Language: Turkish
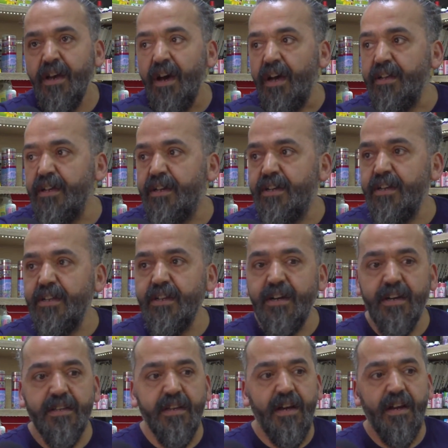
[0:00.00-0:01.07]
Hani kredi
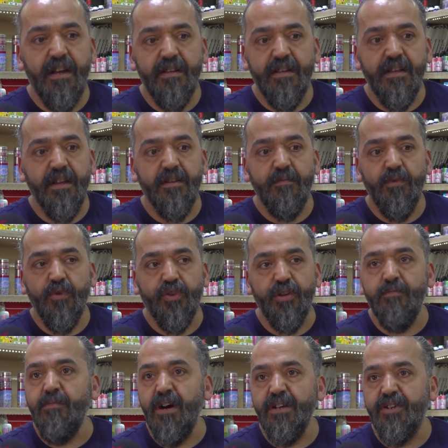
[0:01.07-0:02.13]
kartı herhalde
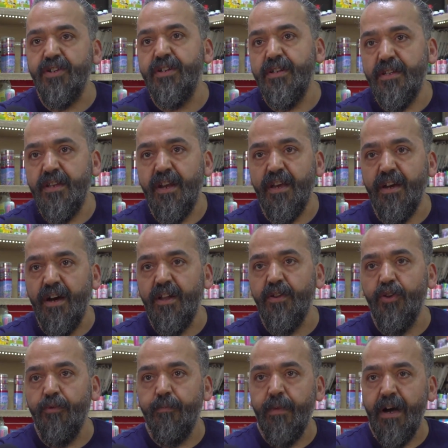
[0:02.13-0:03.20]
yanılmıyorsa maaşını direkt
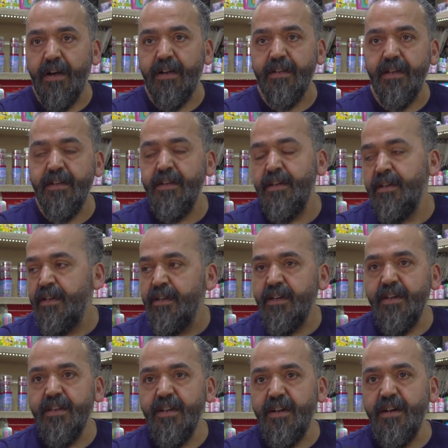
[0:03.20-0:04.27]
alıyor bankadan.
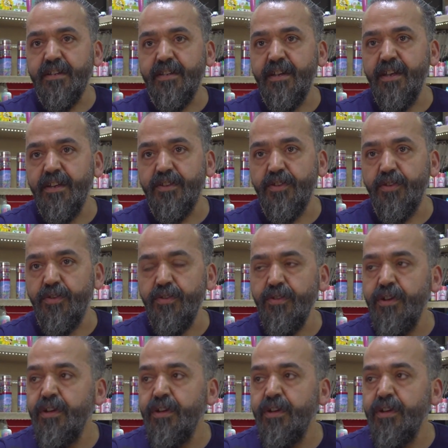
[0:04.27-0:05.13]
Kredi kartına yatırıyor.